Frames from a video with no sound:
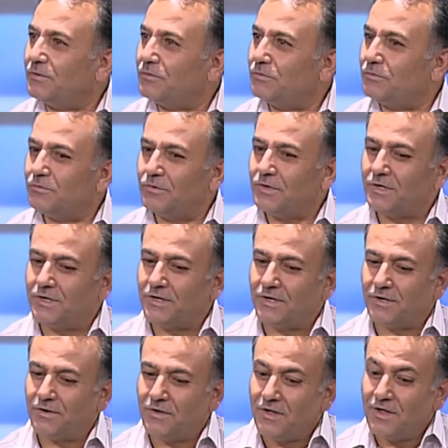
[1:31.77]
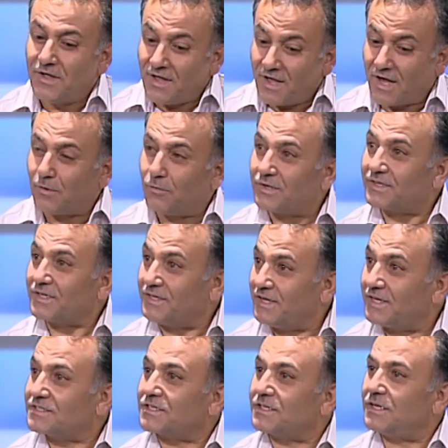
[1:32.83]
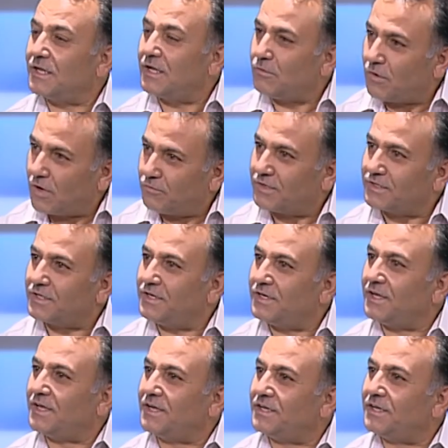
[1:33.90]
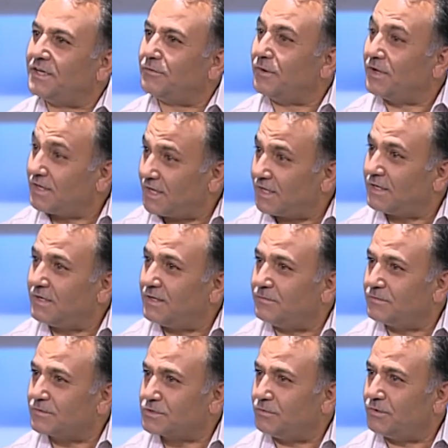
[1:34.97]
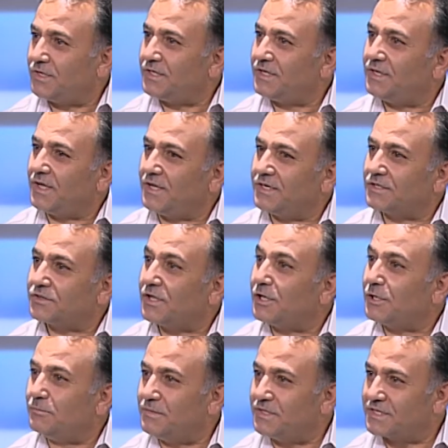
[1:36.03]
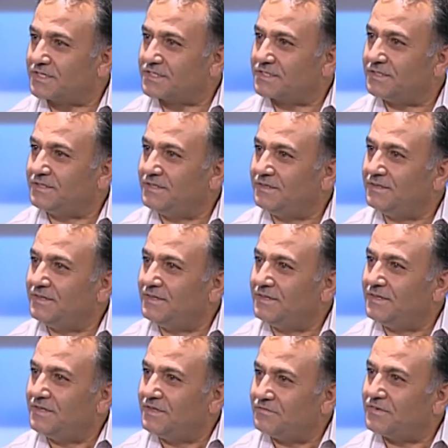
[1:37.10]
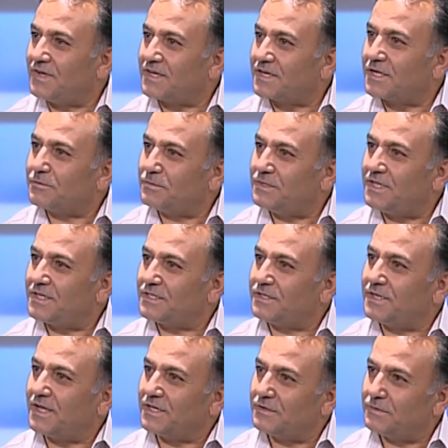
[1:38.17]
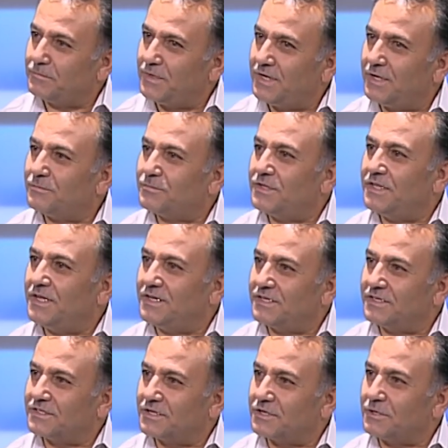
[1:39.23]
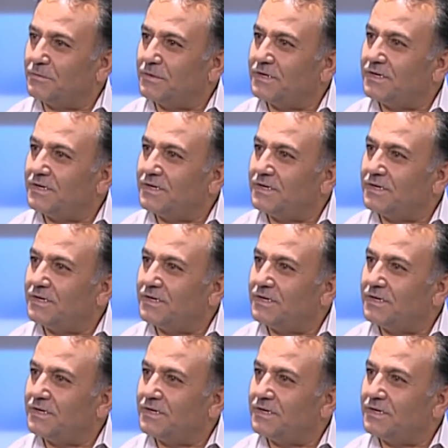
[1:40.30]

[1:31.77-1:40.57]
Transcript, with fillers: و حاولت اني اسقلها وحاولت اني يعني وانا على مستوى اني يعني طالب مدرسه فهي كانت بدايتي يعني بالابتدائيه تقريبا